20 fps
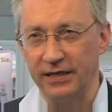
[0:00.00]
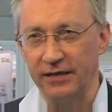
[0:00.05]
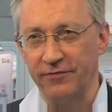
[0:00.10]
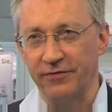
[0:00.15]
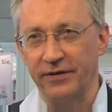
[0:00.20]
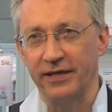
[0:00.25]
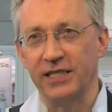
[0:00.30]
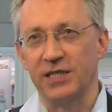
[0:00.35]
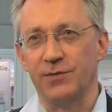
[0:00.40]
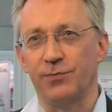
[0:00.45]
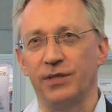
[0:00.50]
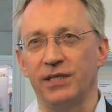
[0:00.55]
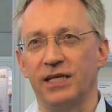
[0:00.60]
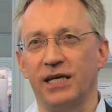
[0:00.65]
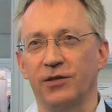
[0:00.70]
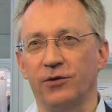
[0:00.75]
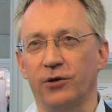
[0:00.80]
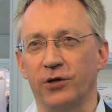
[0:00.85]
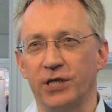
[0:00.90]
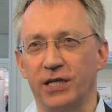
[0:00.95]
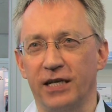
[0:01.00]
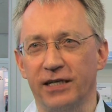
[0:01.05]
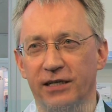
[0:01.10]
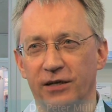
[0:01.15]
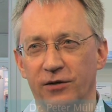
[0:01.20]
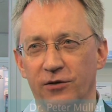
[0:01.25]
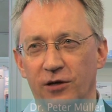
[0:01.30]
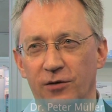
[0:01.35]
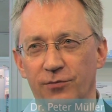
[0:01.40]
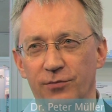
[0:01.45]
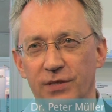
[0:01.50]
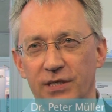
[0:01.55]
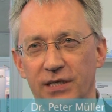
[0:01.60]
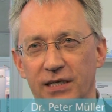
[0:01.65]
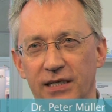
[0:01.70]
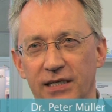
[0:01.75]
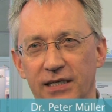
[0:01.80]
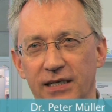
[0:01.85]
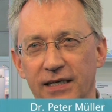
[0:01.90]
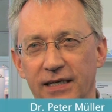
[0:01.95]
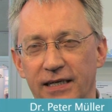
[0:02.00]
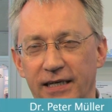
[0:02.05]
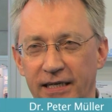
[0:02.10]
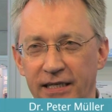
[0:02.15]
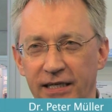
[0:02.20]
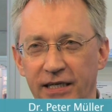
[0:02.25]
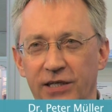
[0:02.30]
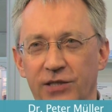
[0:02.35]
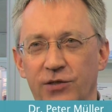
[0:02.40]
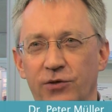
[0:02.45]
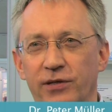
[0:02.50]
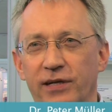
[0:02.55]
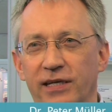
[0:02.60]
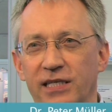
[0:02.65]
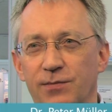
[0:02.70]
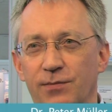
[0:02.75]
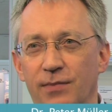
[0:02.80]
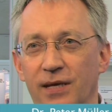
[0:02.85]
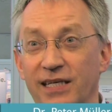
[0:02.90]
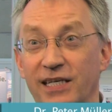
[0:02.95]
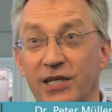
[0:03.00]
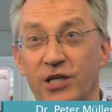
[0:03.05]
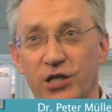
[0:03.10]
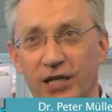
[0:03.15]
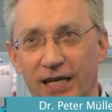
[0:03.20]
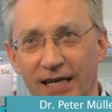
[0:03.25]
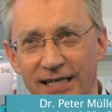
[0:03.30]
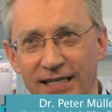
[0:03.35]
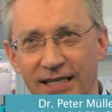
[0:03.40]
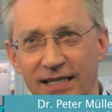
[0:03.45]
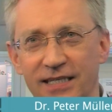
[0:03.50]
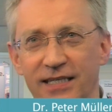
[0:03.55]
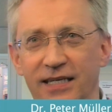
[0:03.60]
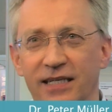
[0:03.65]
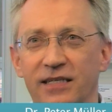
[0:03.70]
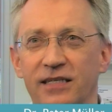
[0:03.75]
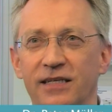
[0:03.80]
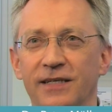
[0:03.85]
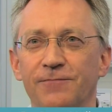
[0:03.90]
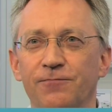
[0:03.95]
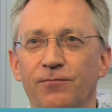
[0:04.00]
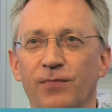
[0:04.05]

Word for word: Investment nach Deutschland gekommen sind, in den Gesundheitsmarkt gescheitert sind,